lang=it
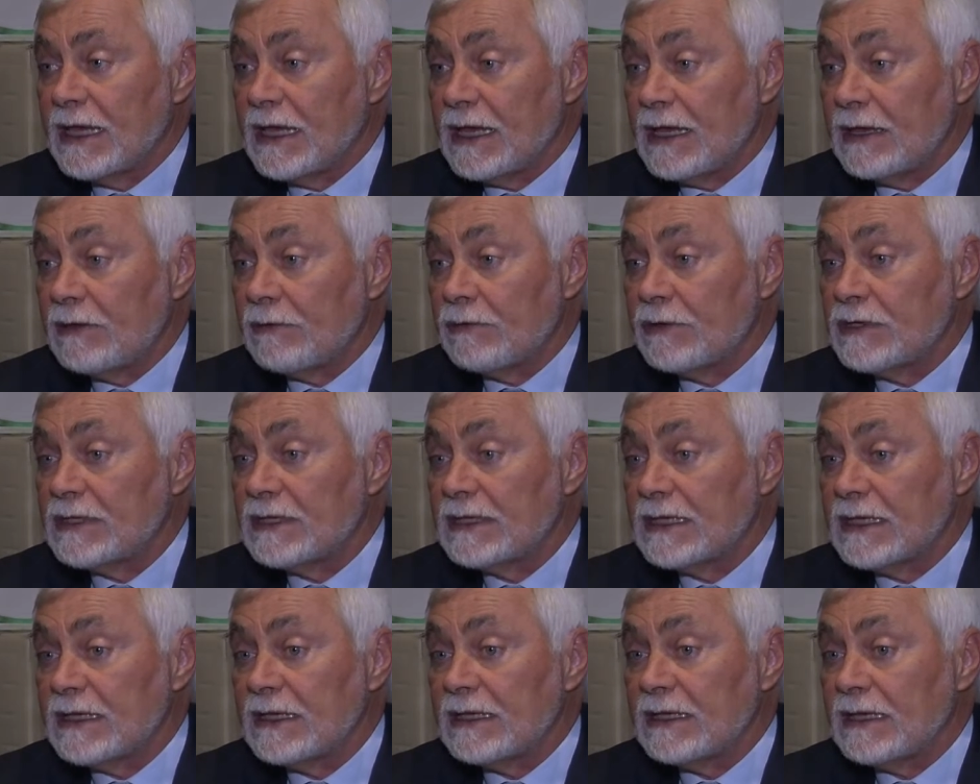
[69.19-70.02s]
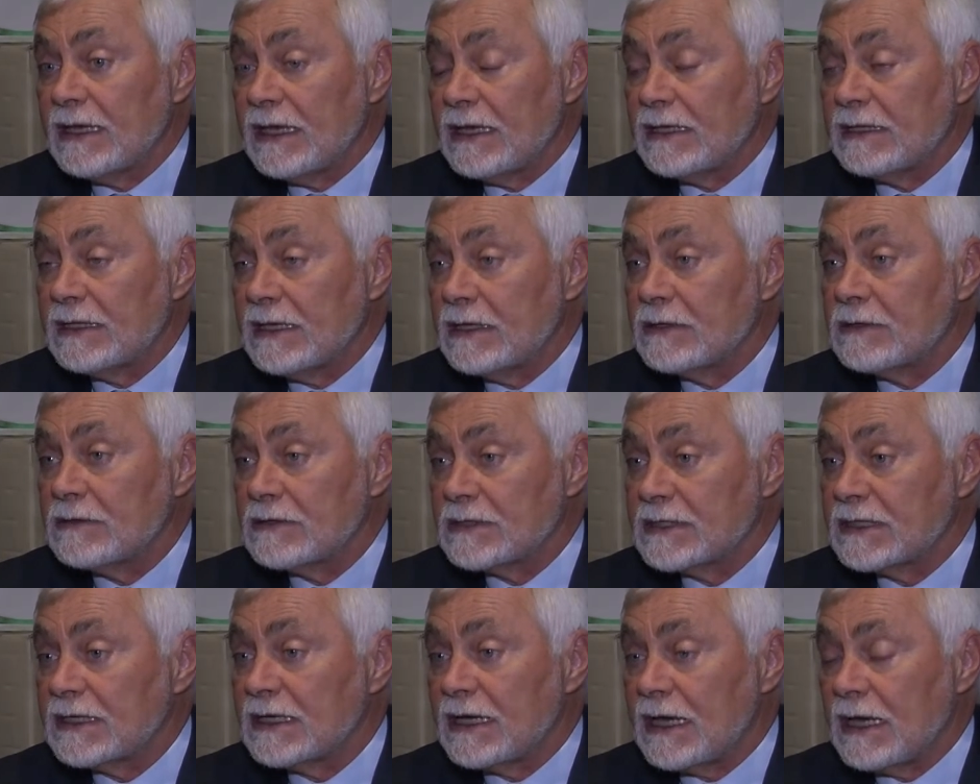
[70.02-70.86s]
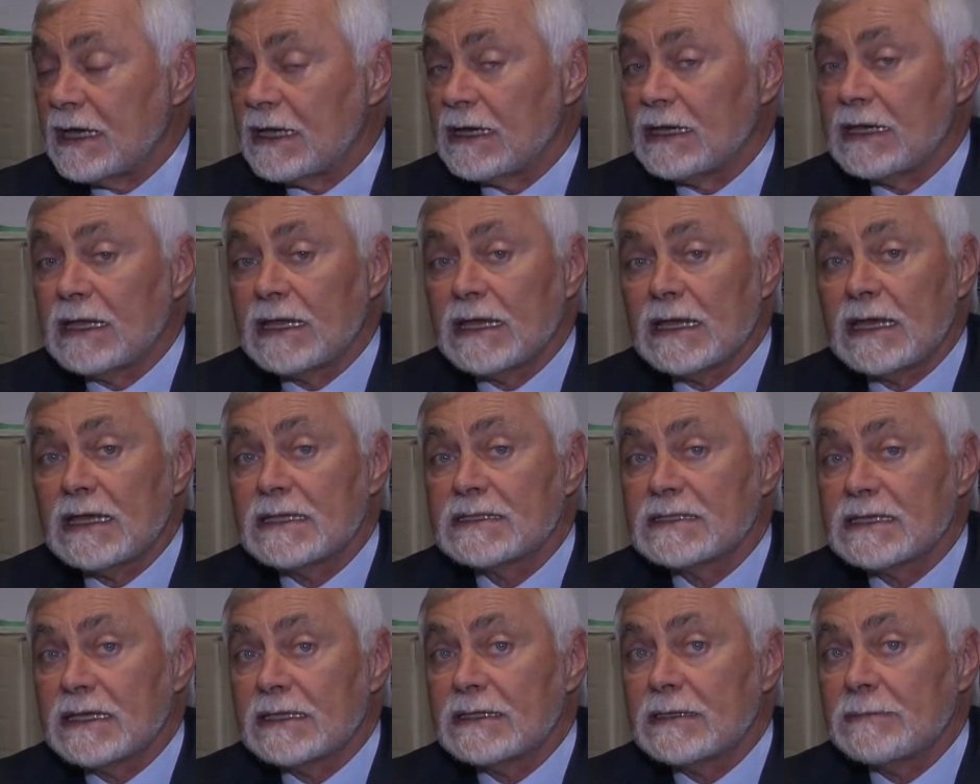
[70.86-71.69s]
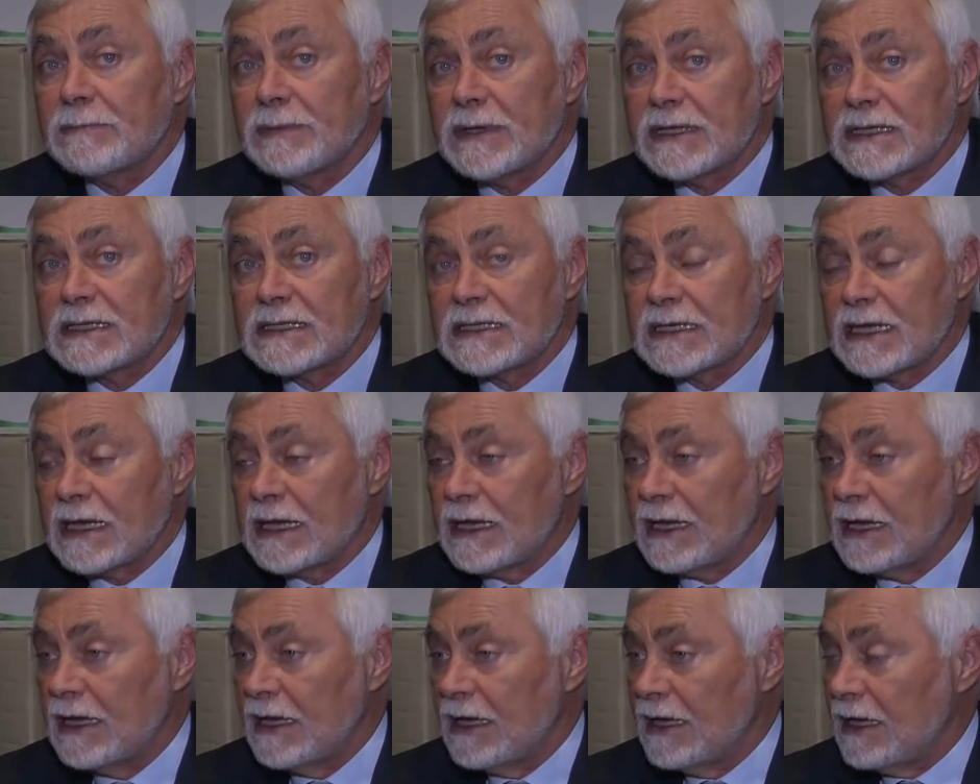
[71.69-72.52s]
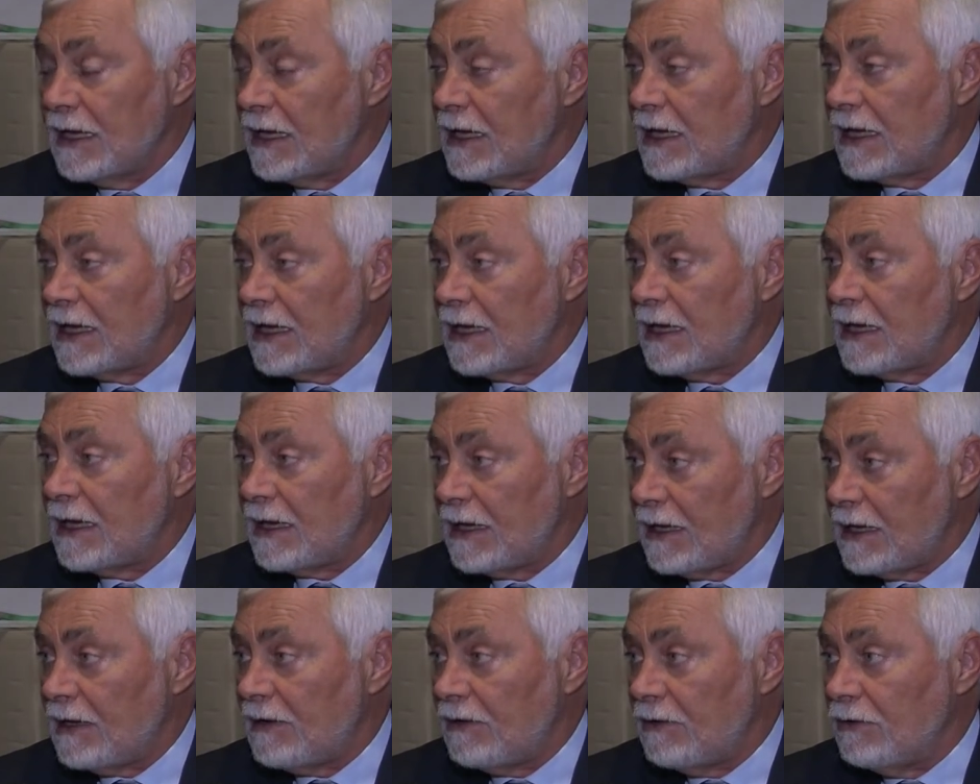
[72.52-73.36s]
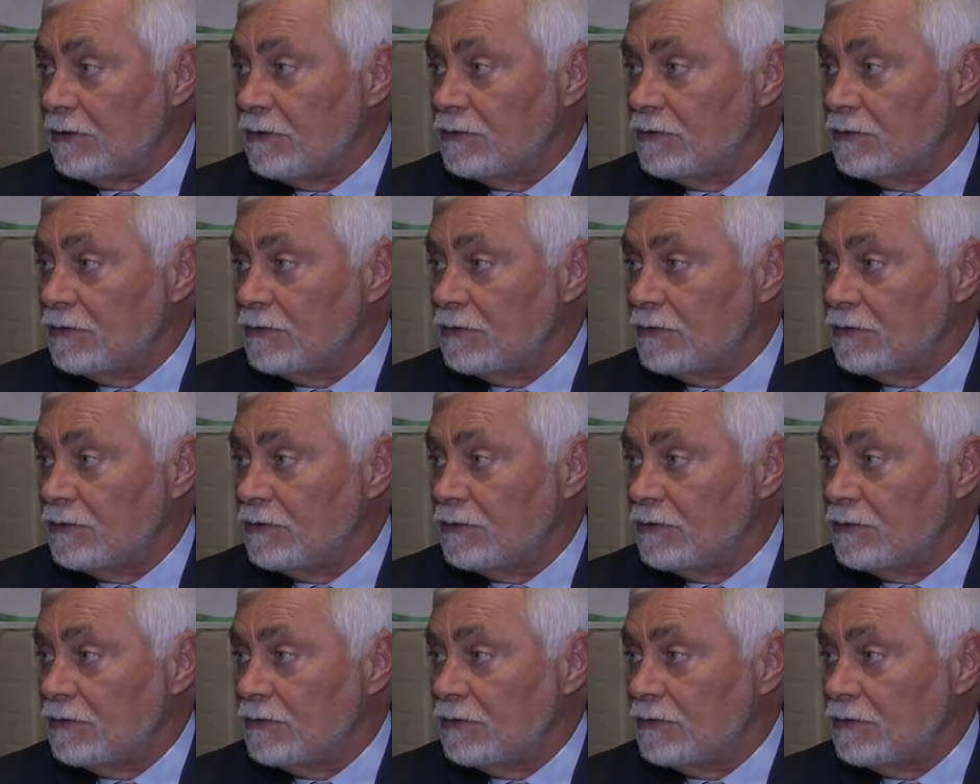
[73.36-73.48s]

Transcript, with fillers: e quindi eh, diagnosticarle è già di per sé eh,